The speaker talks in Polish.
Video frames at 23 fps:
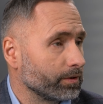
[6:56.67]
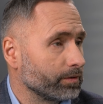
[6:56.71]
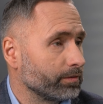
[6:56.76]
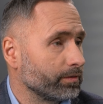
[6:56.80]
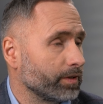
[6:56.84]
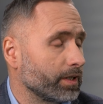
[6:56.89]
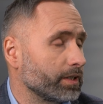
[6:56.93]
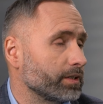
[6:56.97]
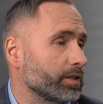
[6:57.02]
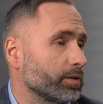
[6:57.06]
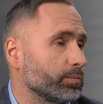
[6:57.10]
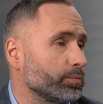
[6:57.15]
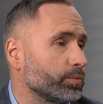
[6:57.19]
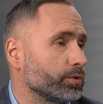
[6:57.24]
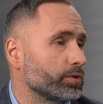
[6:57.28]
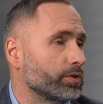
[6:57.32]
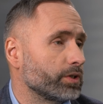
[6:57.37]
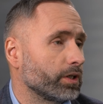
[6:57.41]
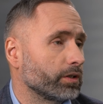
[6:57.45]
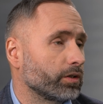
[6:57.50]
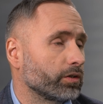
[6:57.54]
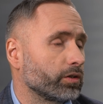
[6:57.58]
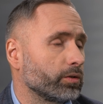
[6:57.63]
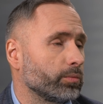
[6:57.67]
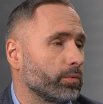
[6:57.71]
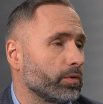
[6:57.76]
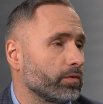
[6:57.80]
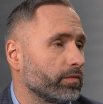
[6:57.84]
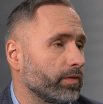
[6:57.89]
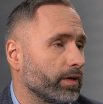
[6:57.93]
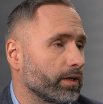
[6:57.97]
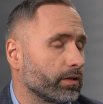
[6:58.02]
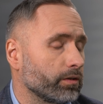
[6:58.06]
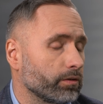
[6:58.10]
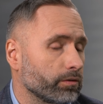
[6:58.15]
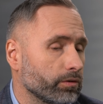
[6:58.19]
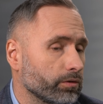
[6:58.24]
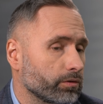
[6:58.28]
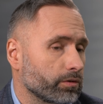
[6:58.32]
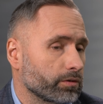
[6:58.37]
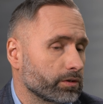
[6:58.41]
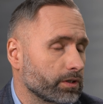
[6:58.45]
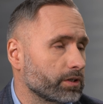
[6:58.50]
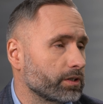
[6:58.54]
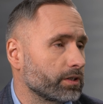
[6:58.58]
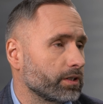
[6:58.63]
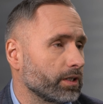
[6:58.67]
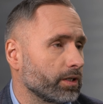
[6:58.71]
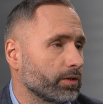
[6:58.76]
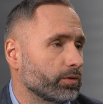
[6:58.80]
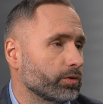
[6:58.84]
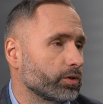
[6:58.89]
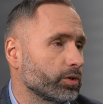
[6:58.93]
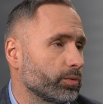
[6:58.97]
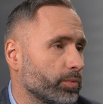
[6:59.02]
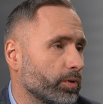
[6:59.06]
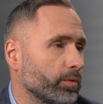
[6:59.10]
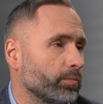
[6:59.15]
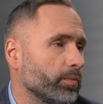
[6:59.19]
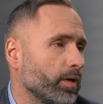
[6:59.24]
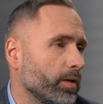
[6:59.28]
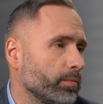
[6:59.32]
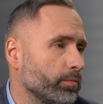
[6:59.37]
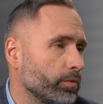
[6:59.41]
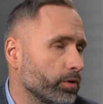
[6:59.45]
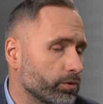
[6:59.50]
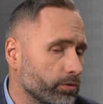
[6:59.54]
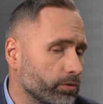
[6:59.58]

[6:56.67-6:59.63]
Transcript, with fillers: więcej budżetu domowego, no to zaczynają się problemy, o